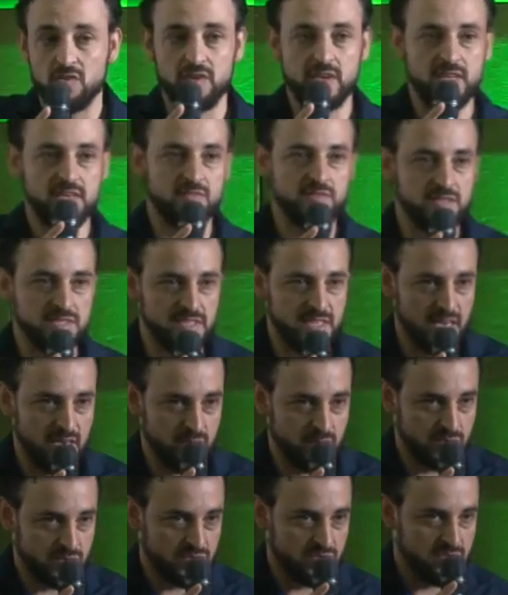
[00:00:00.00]

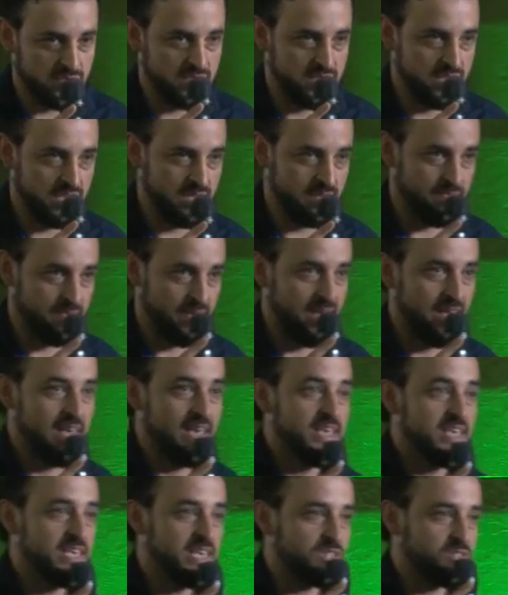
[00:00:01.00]
beneficiamos, ¿sí?
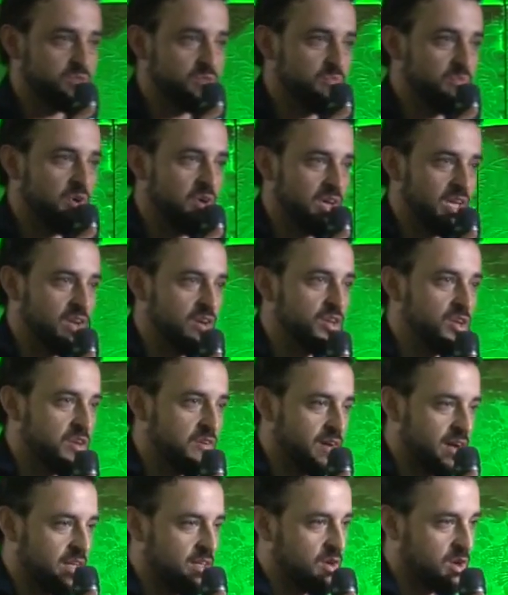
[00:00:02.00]
Y es un modelo
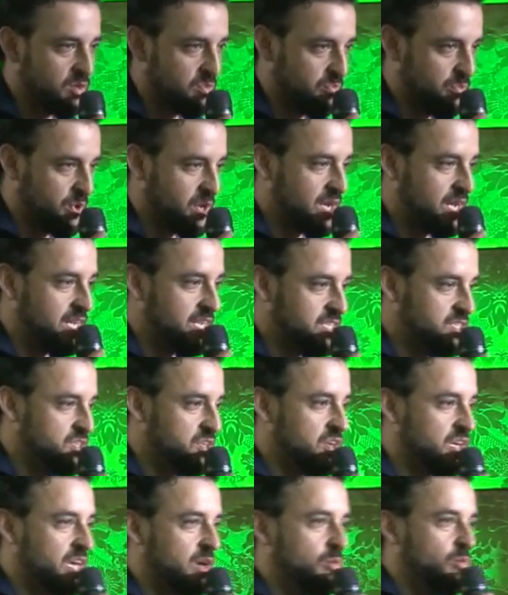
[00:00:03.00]
innovador por el
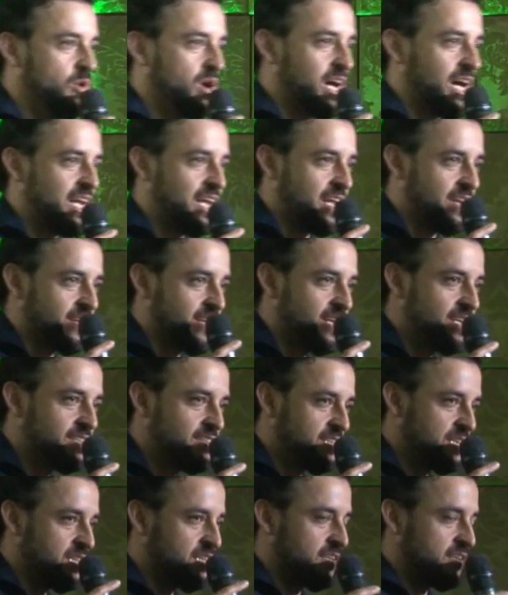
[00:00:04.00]
hecho que busca la
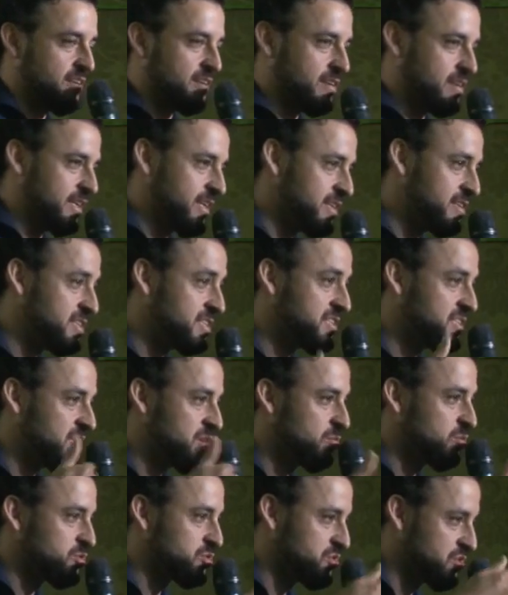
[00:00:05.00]

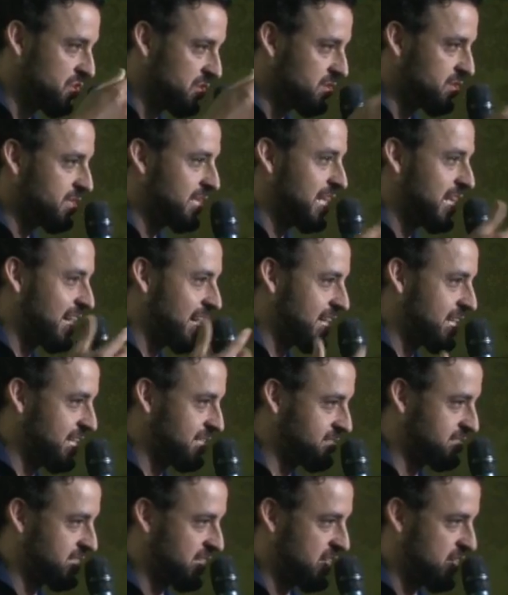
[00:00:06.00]
redistribución de la
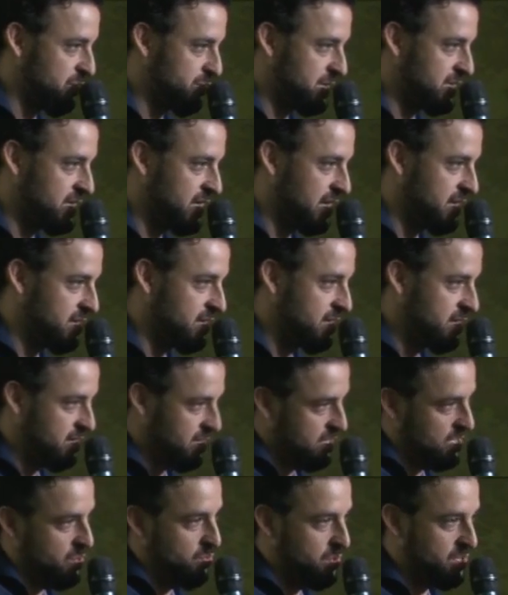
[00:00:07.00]
ganancia al capital.
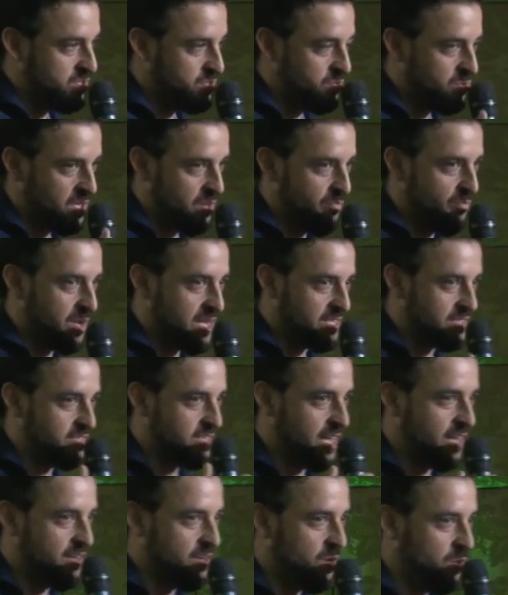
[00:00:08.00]
No es un
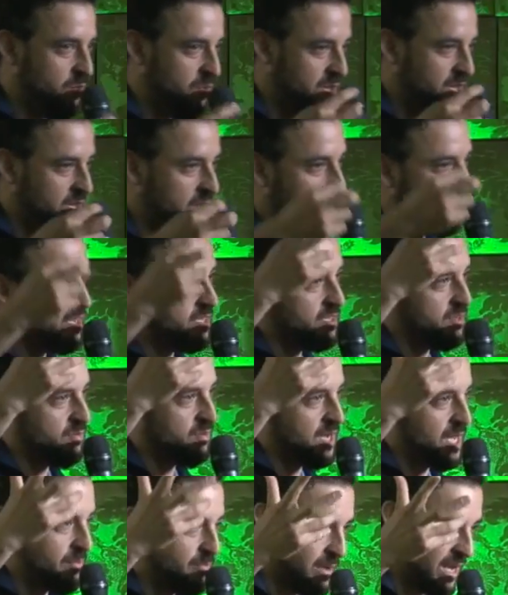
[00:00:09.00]
empresario único que tiene
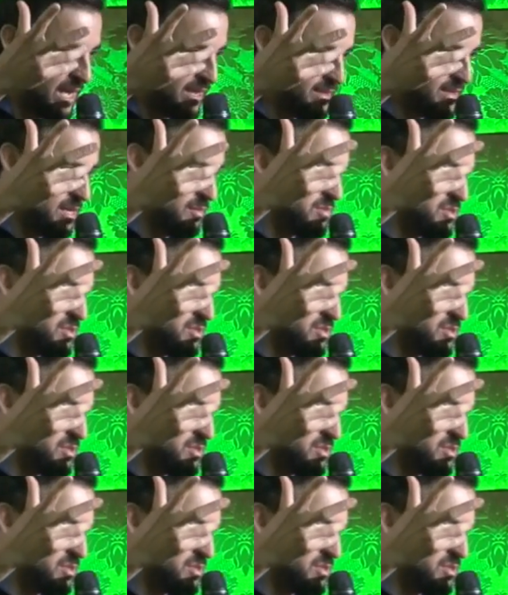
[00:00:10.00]
una planta de